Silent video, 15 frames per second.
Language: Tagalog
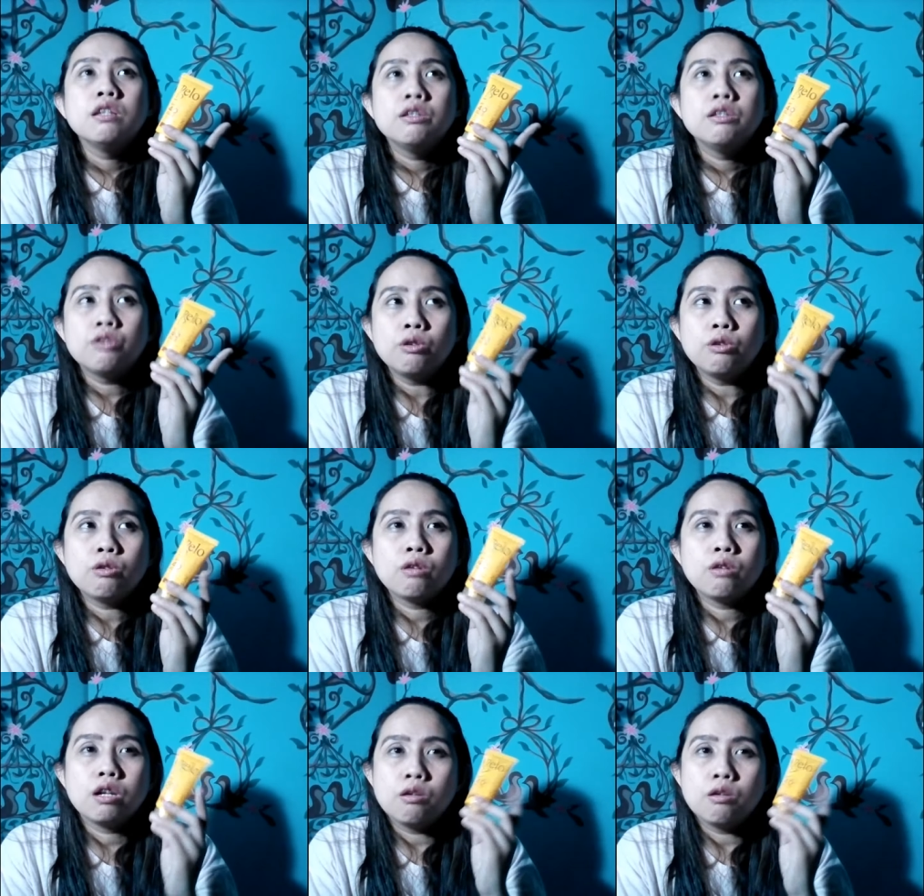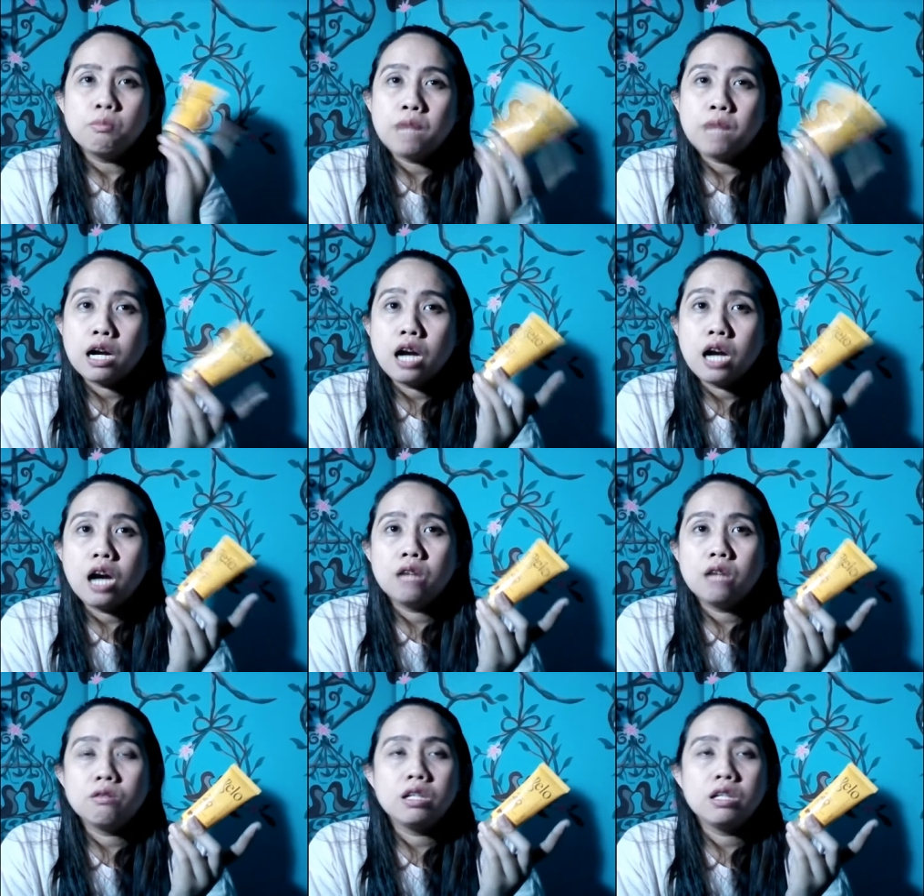So, kung
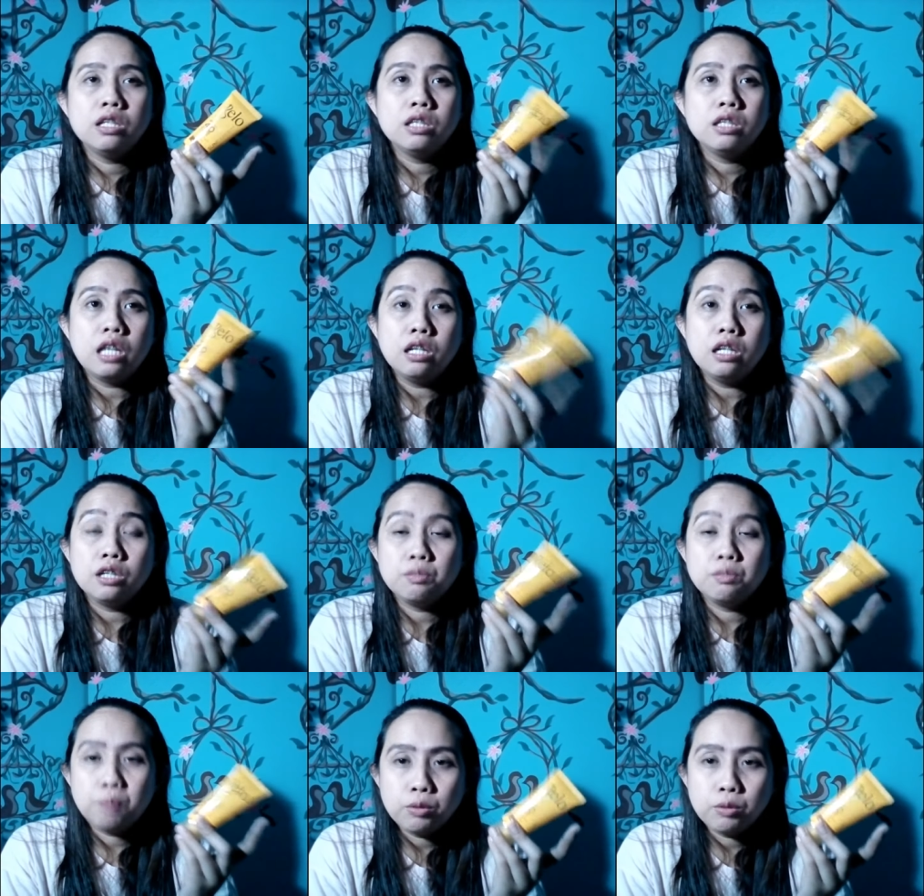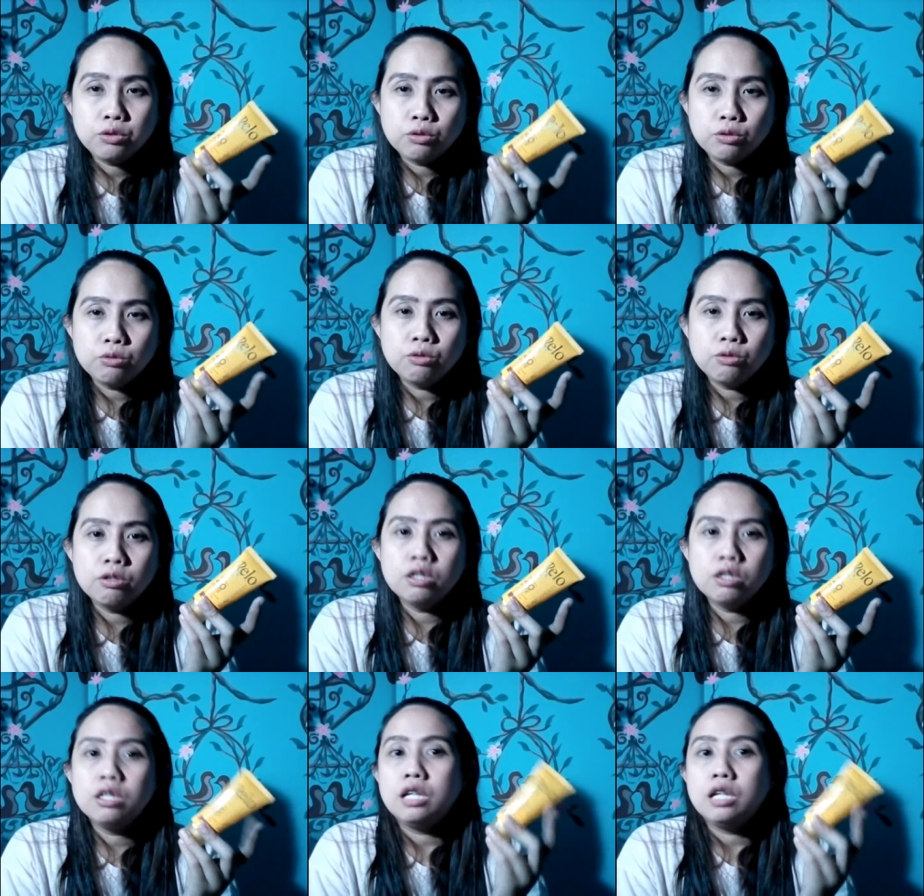magkakaroon ka ng sun
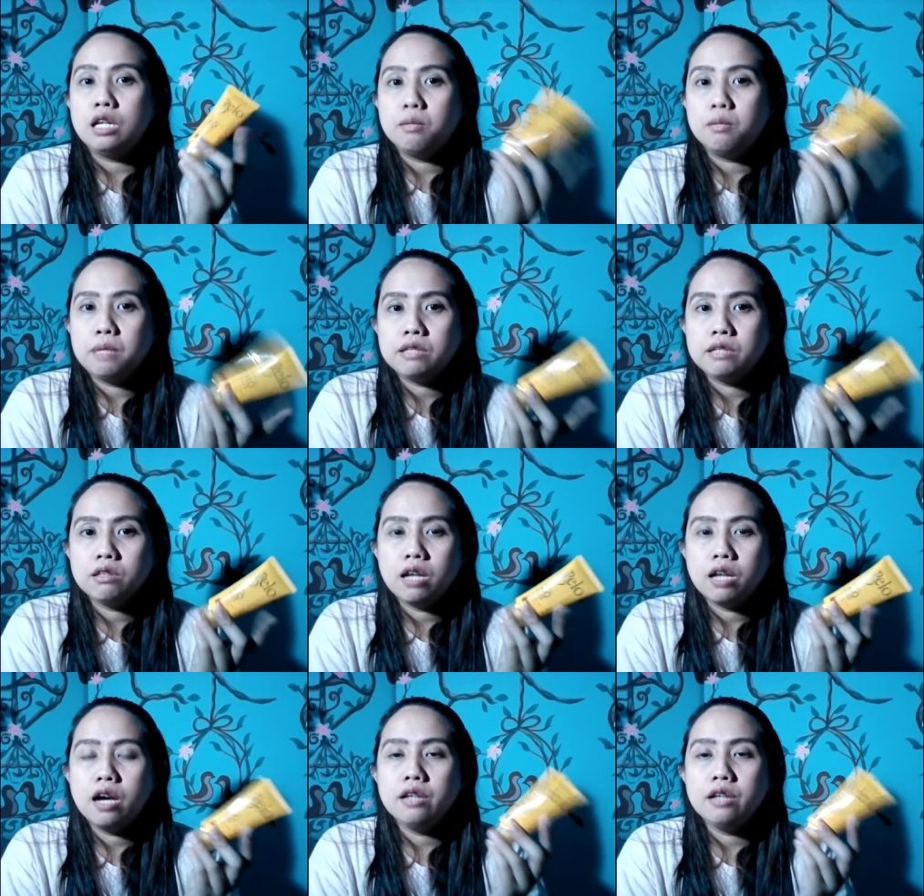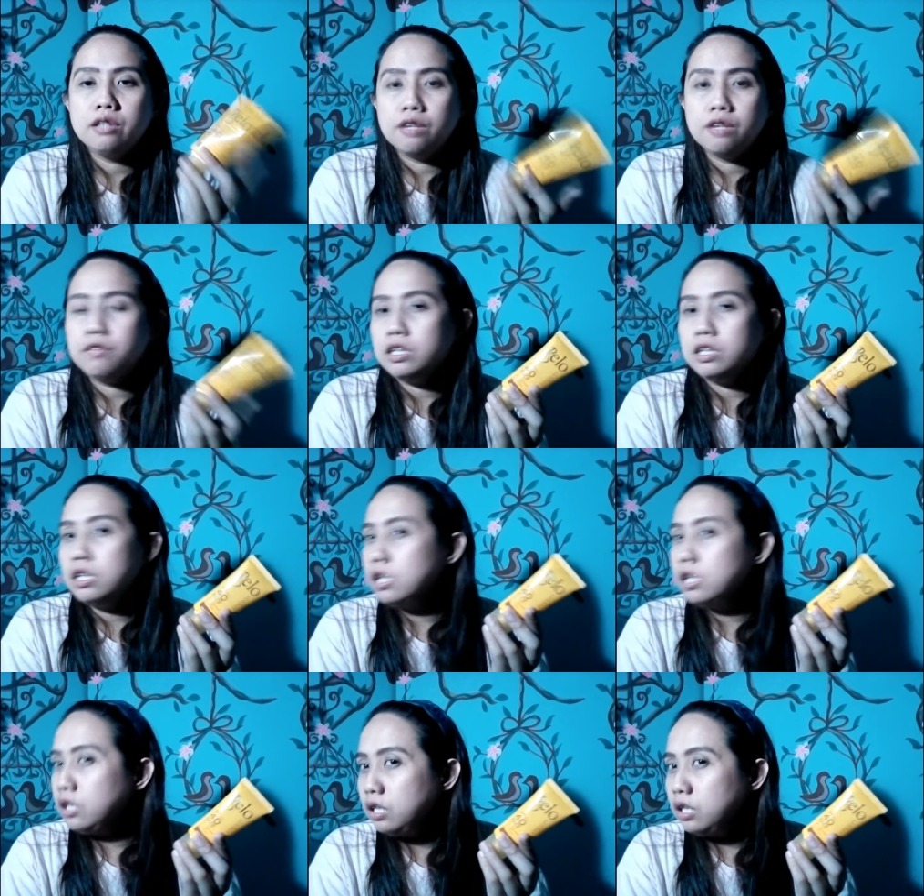exposure, lalabas ka and
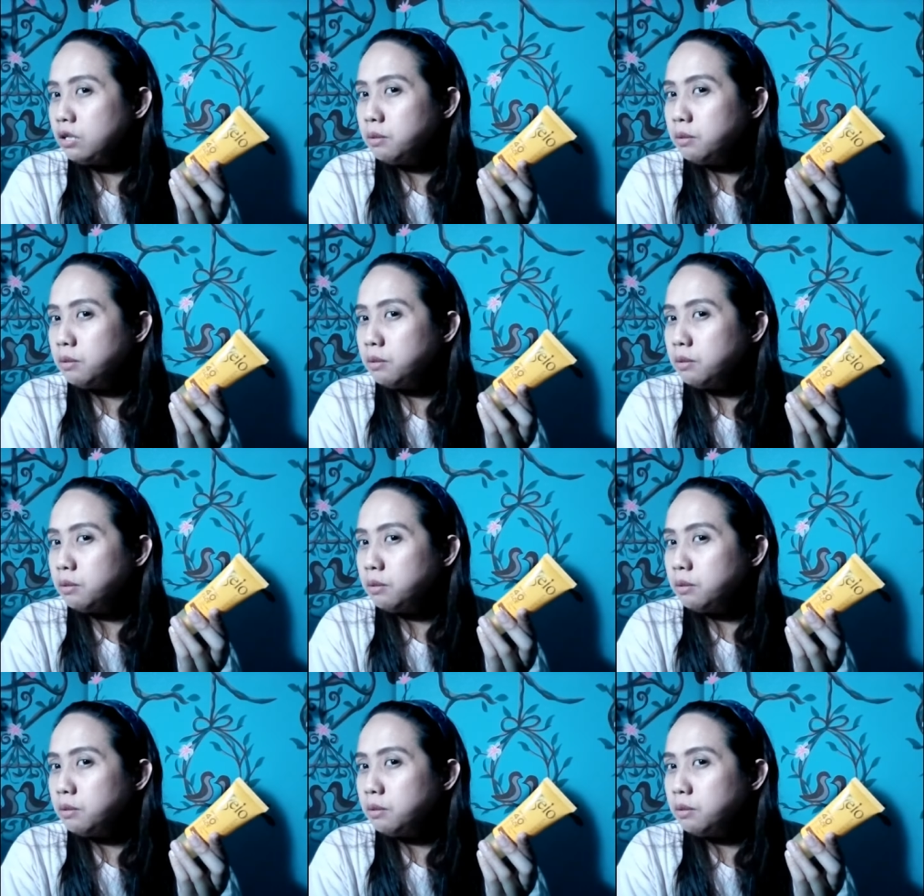everything, hindi